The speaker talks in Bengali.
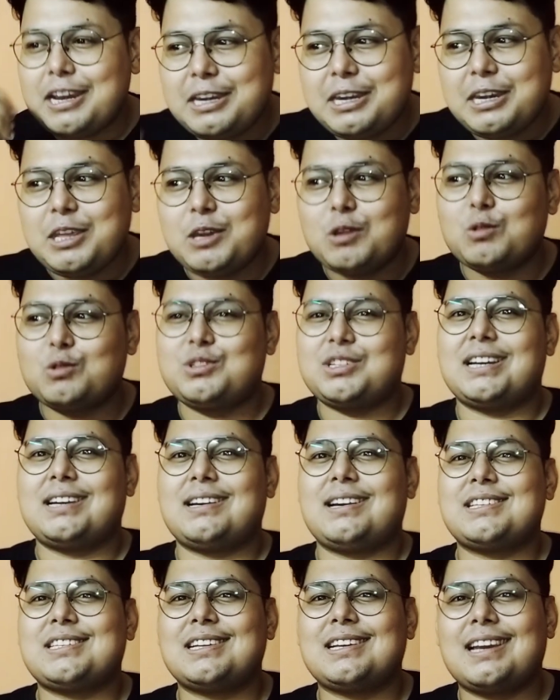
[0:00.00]
নিউ
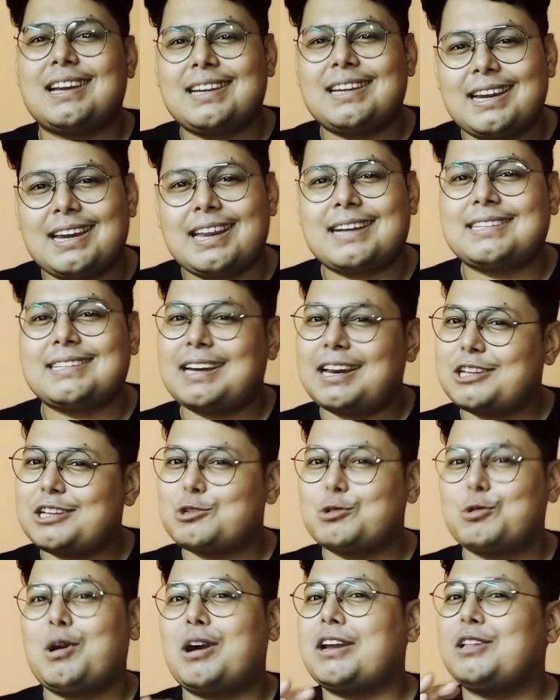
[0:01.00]
জেনারেশনের ডিরেক্টরের
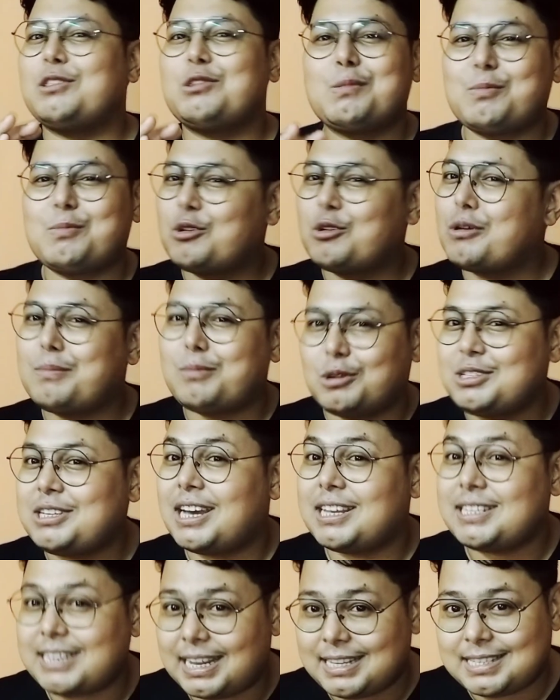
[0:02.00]
ছোঁয়া কিন্তু পুরো বোঝা
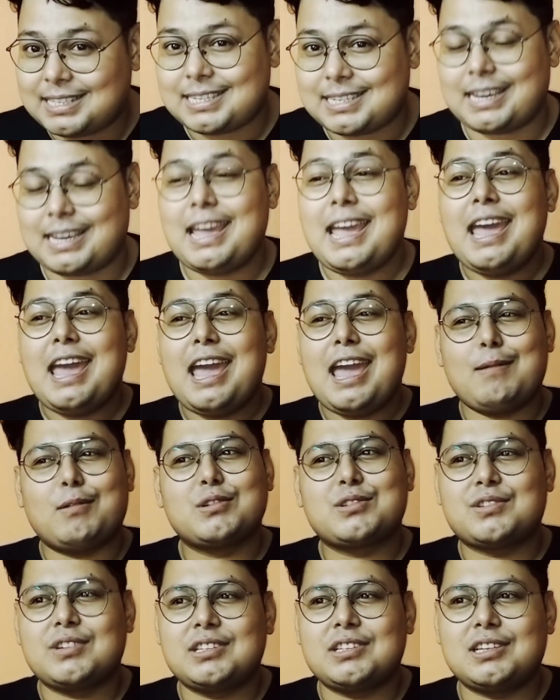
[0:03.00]
যাচ্ছে এবং
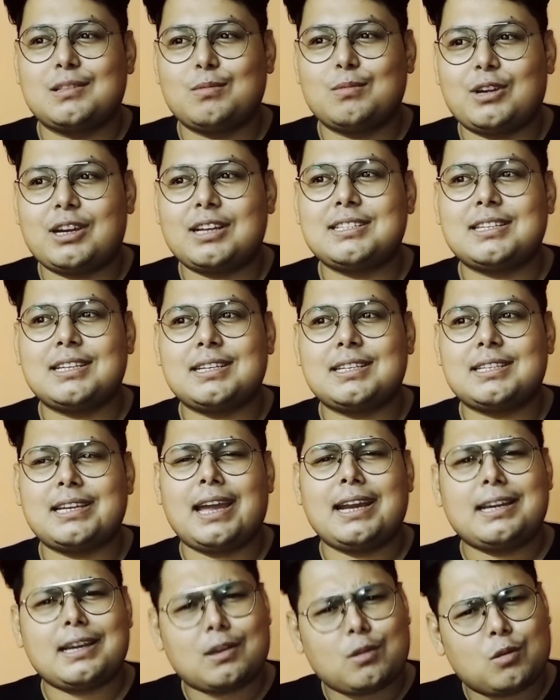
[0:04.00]
সৃজিৎ মুখার্জি যে
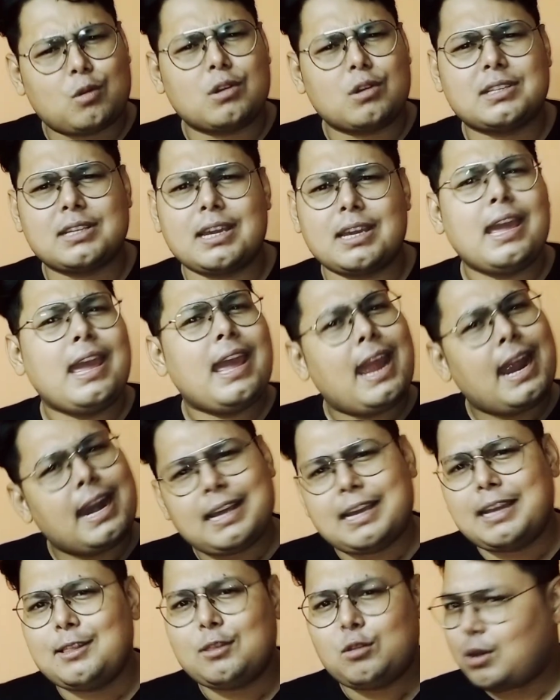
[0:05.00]
এটা করছে এটা
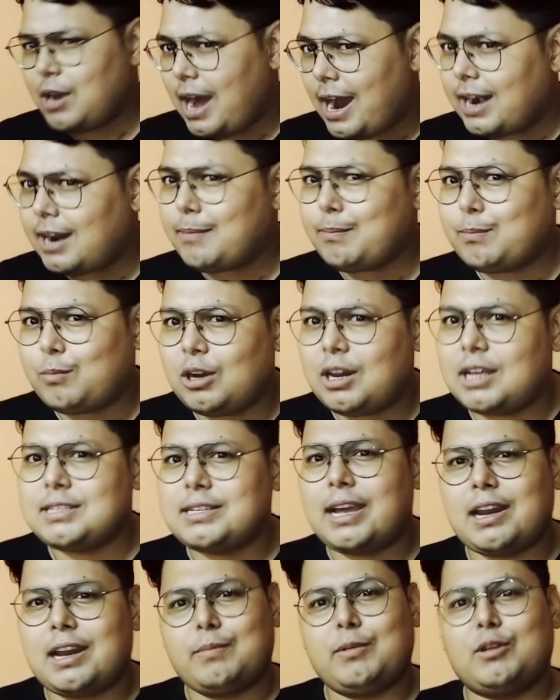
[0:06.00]
কিন্তু খারাপ বলা
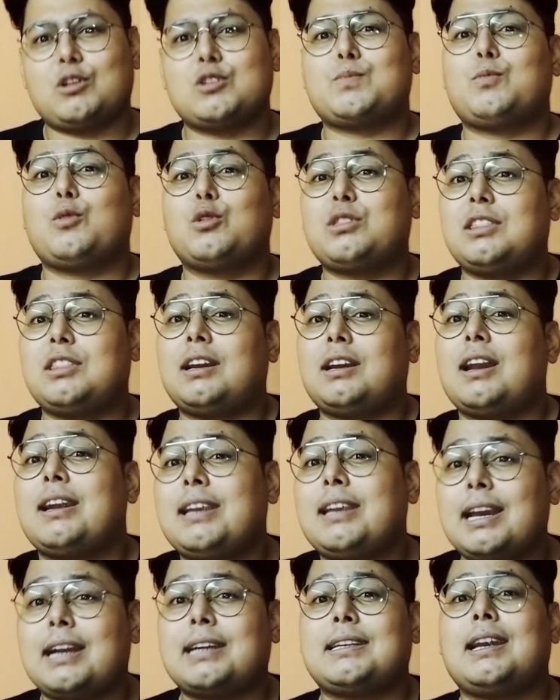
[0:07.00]
যায় না বিকজ প্রত্যেকটা
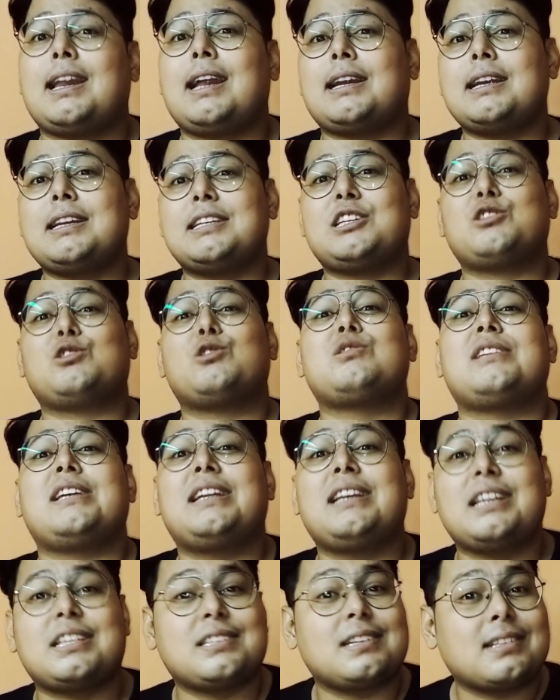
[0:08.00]
ডিরেক্টর একটা নিজস্ব
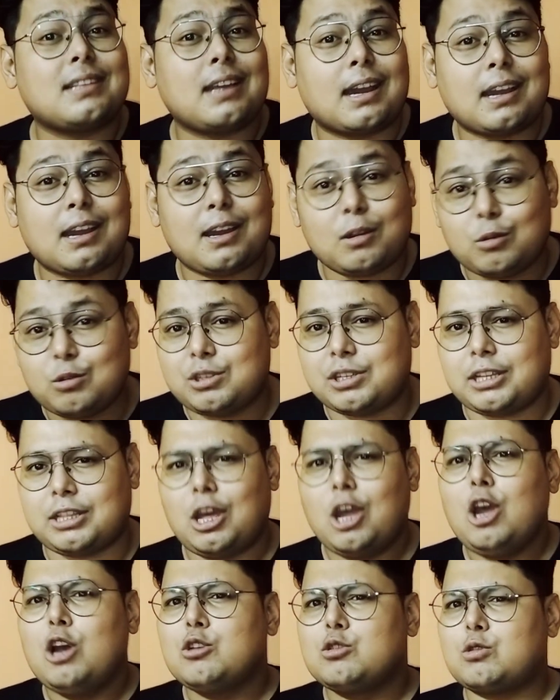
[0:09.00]
সিগনেচার থাকা উচিত
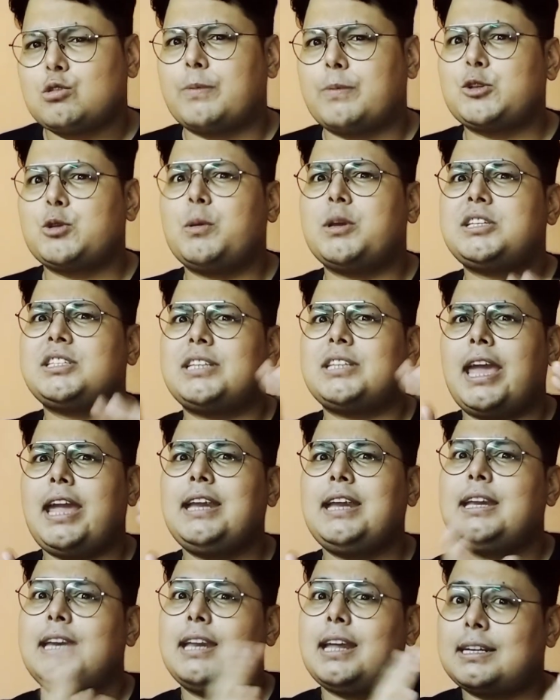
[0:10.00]
সবসময় সেই
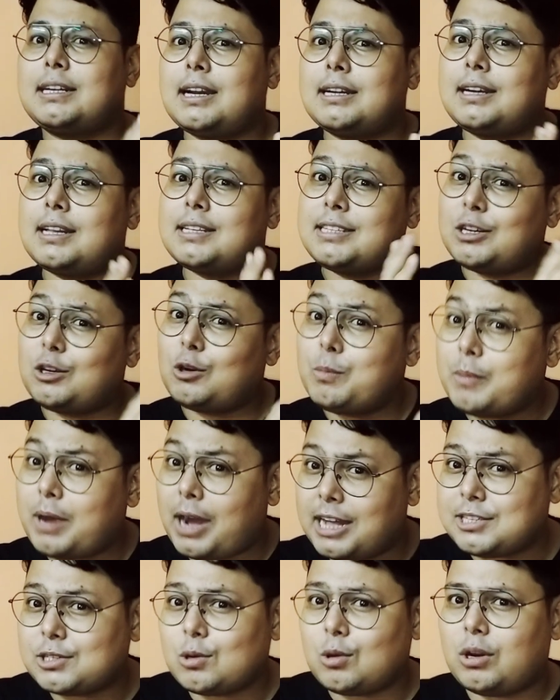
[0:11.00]
ডিরেক্টরটা যেরকম
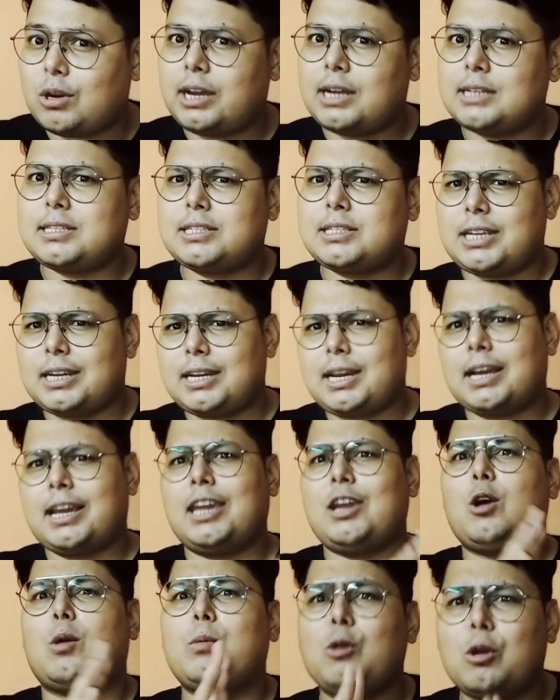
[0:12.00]
কাজ করে গেছে
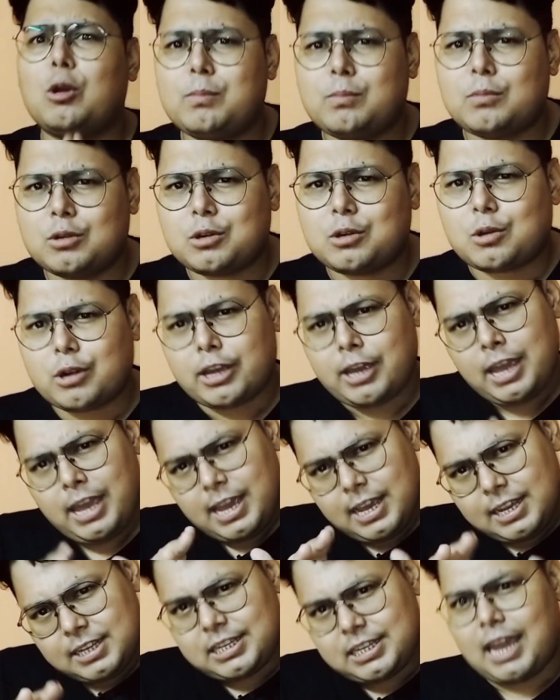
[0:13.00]
সেটাকেই অবলম্বন করে
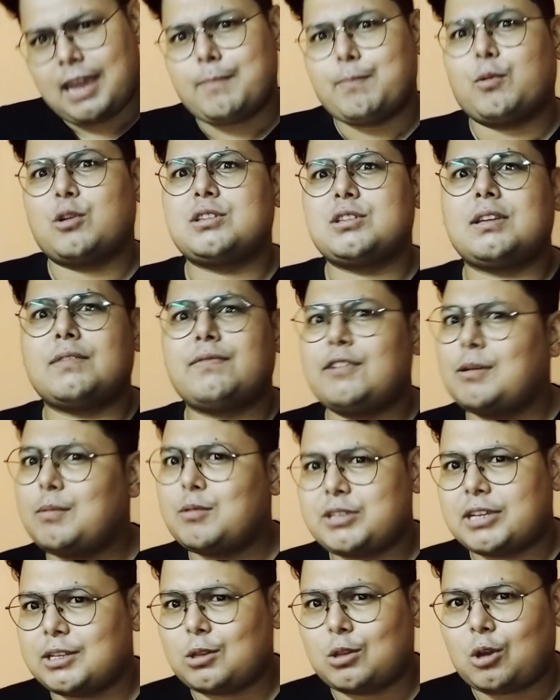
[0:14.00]
সেই প্রসেসে ফেলবো
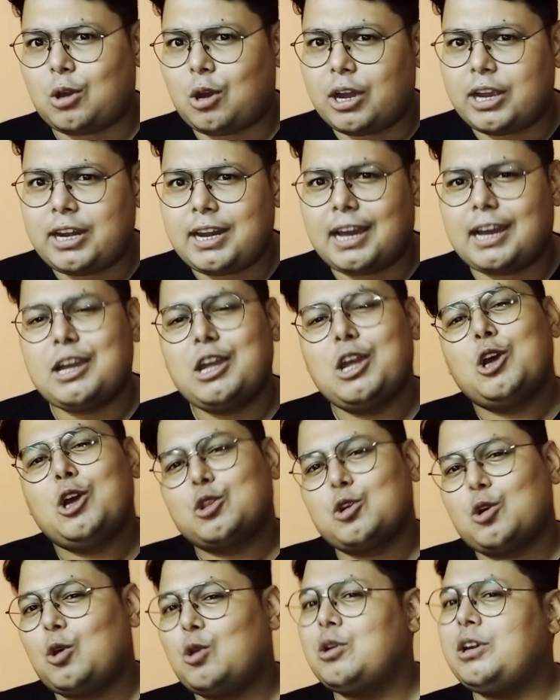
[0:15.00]
সেটা তো হয় না
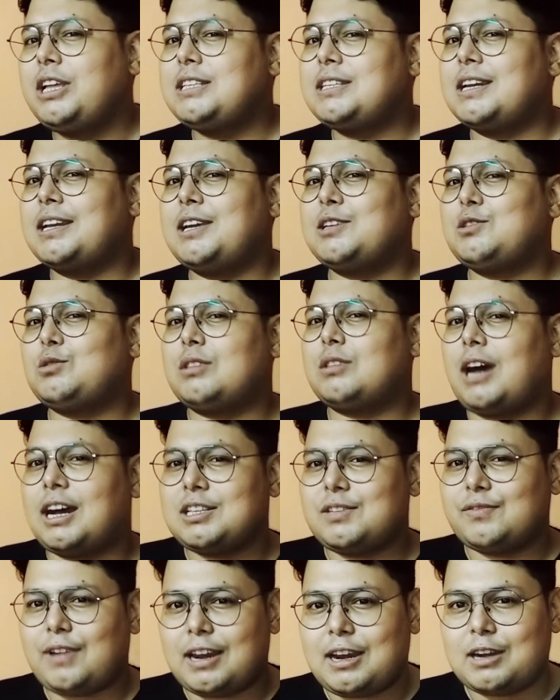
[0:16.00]
তো ও নিজের কিছু ধাঁচ
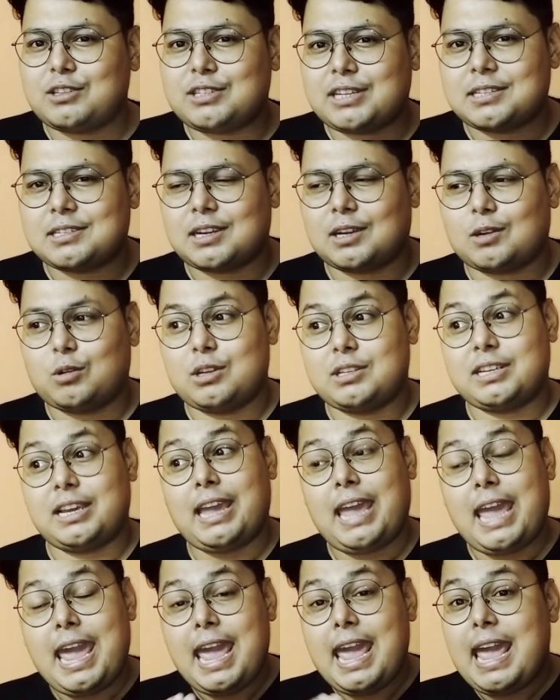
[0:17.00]
ফেলার চেষ্টা করেছে
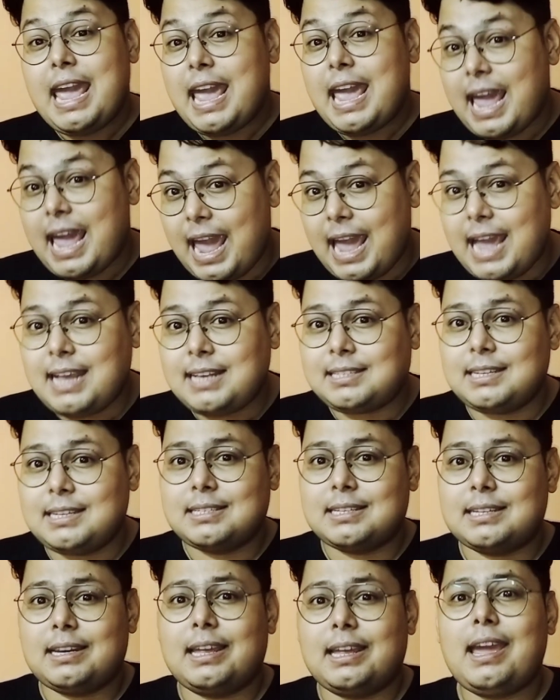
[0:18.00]
এই
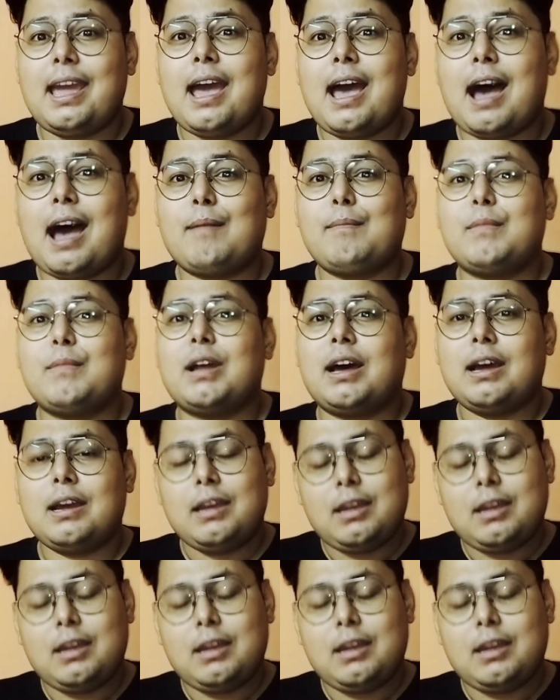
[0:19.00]
সিজনে আমরা